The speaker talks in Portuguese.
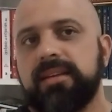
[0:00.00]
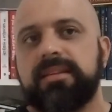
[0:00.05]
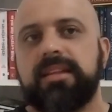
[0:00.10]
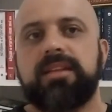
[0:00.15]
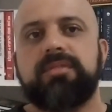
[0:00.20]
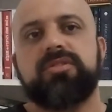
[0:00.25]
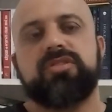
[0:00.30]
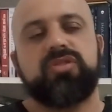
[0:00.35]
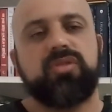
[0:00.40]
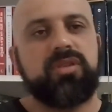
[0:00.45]

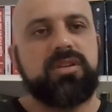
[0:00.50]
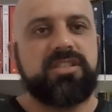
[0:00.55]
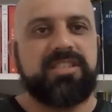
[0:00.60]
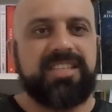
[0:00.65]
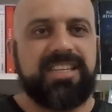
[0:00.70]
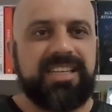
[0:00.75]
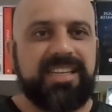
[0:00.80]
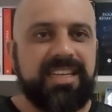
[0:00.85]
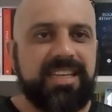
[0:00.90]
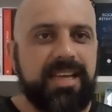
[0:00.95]
televisores
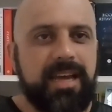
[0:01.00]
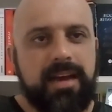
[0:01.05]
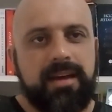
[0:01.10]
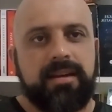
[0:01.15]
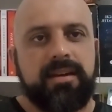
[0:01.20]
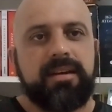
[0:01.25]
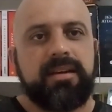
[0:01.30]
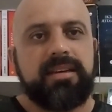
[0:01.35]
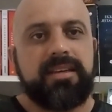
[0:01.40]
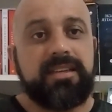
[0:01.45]
de
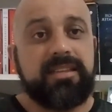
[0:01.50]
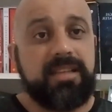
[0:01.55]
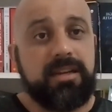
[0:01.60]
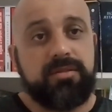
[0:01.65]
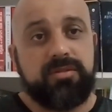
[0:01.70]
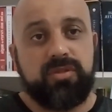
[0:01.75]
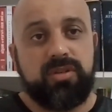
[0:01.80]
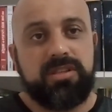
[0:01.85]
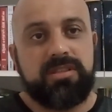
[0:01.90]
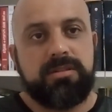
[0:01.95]
linha e
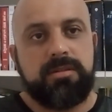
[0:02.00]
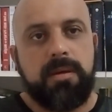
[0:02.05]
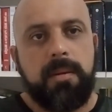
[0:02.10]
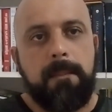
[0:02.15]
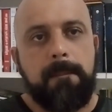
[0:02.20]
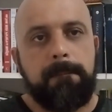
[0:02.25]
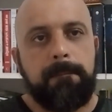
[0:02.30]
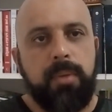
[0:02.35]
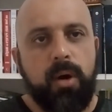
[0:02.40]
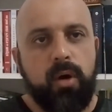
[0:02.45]
televisores
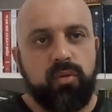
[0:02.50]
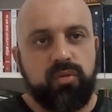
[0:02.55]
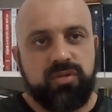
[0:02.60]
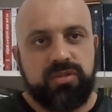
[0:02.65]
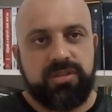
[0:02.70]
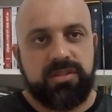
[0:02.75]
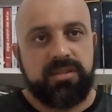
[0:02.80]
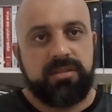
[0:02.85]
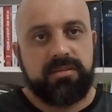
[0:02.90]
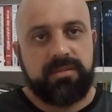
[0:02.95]

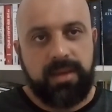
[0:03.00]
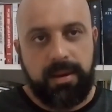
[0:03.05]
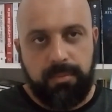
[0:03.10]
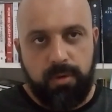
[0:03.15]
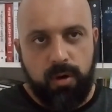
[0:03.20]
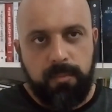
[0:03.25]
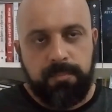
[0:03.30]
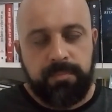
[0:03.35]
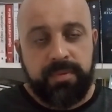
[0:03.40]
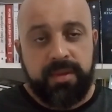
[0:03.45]
bons, tá
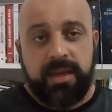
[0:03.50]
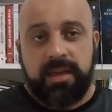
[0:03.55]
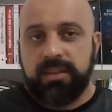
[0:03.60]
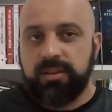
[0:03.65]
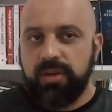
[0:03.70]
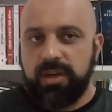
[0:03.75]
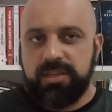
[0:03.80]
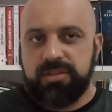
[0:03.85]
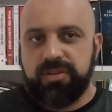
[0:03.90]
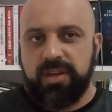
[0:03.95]
bom?
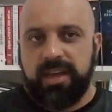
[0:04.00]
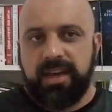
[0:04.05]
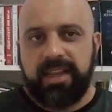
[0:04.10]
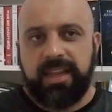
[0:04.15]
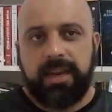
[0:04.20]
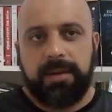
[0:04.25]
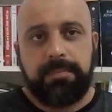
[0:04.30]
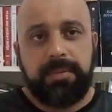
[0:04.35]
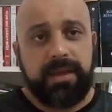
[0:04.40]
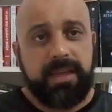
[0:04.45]
Então é isso aí,
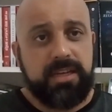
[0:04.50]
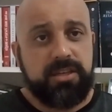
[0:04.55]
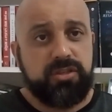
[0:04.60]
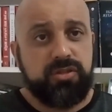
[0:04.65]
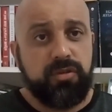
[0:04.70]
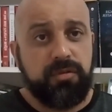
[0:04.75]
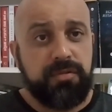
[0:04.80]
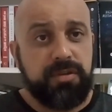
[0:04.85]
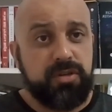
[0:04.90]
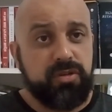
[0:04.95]
galera. Para quem
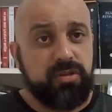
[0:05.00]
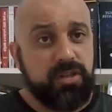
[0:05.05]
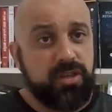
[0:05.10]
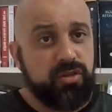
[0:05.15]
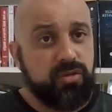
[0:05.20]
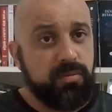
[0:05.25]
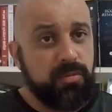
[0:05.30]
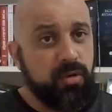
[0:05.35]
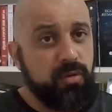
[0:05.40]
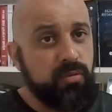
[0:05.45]
assistiu o vídeo, eu
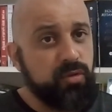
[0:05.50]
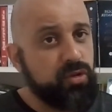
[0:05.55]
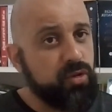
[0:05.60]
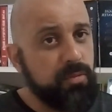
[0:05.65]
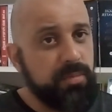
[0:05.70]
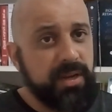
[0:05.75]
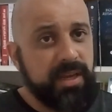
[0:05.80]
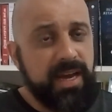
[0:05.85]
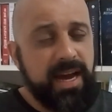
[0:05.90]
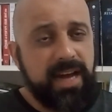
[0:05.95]
deixo o meu muito
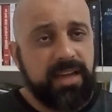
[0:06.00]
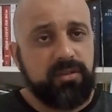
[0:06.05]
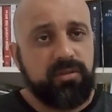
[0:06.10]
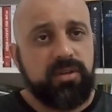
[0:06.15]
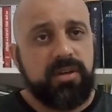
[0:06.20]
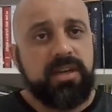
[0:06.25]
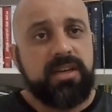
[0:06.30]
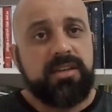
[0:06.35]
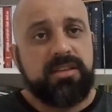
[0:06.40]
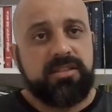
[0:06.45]

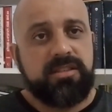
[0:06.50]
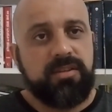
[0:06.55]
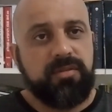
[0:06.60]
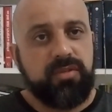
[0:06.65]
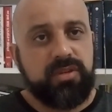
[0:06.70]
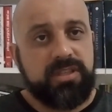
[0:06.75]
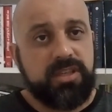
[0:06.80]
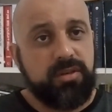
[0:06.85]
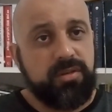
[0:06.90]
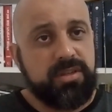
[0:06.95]
obrigado. Se
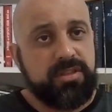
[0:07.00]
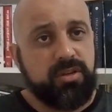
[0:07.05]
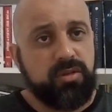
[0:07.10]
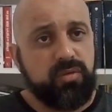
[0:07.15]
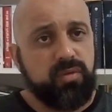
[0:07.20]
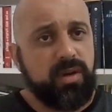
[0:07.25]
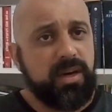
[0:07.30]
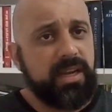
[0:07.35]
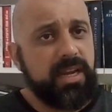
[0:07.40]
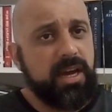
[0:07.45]
você não é
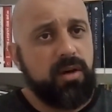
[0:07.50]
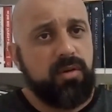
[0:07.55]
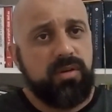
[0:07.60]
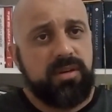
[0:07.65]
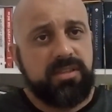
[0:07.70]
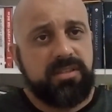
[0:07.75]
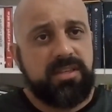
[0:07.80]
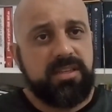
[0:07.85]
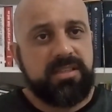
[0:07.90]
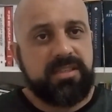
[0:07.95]
inscrito no
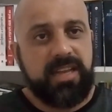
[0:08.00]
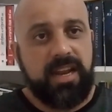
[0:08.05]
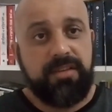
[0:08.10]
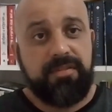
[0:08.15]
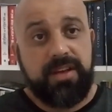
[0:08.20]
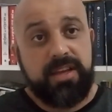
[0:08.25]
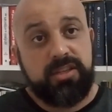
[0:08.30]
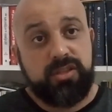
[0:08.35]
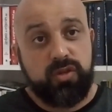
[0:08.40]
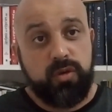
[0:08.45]
canal, se
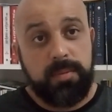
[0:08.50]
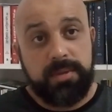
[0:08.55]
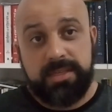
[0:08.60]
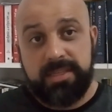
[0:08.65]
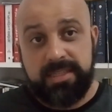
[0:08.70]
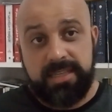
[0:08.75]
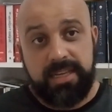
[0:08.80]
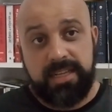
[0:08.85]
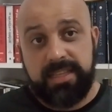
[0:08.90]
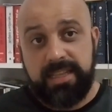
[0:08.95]
inscreve aí. Desculpa a
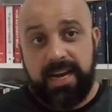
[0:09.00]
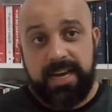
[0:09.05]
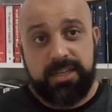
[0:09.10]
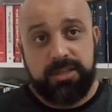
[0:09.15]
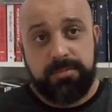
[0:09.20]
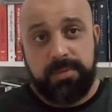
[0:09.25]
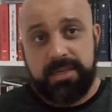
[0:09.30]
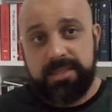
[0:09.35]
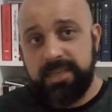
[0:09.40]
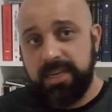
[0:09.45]

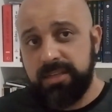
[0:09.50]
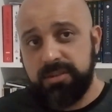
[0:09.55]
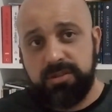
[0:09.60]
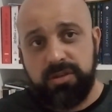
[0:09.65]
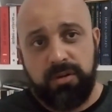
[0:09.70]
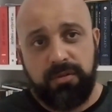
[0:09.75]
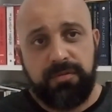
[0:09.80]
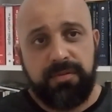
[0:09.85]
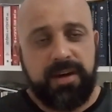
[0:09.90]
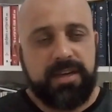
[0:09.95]
sinceridade, mas é isso
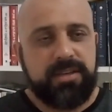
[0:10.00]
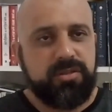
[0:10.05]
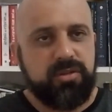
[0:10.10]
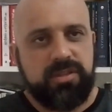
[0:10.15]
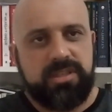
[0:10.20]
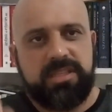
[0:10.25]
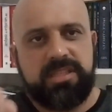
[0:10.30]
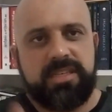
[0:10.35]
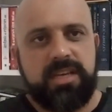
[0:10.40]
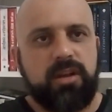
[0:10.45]
que eu faço. Sou
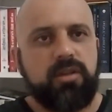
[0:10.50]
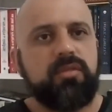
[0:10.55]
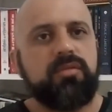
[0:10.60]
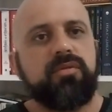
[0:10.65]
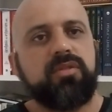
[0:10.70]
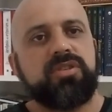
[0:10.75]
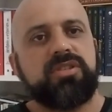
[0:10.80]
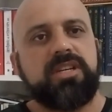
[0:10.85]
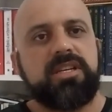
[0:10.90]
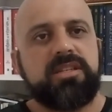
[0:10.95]
sincero com
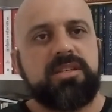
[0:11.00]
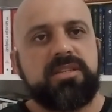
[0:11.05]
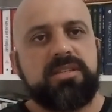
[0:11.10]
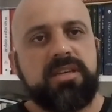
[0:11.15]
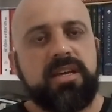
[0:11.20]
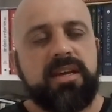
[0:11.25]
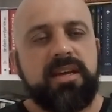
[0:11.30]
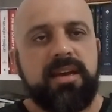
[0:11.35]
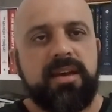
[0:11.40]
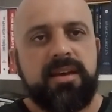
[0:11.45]
você em
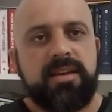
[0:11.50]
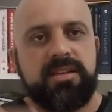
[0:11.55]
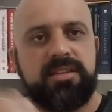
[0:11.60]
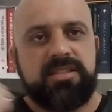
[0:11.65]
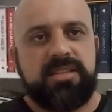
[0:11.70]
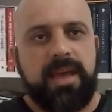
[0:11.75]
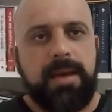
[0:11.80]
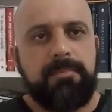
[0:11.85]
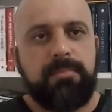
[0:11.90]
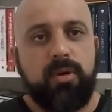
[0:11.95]
dizer
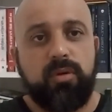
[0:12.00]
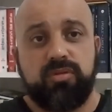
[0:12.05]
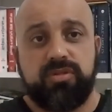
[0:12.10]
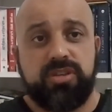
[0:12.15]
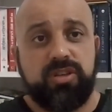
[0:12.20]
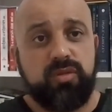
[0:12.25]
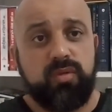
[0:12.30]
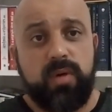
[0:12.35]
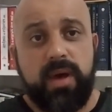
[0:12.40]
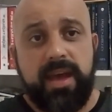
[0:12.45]
se é bom ou
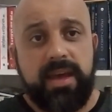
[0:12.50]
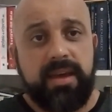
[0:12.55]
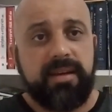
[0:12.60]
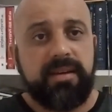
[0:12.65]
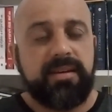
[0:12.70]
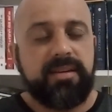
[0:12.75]
se não é,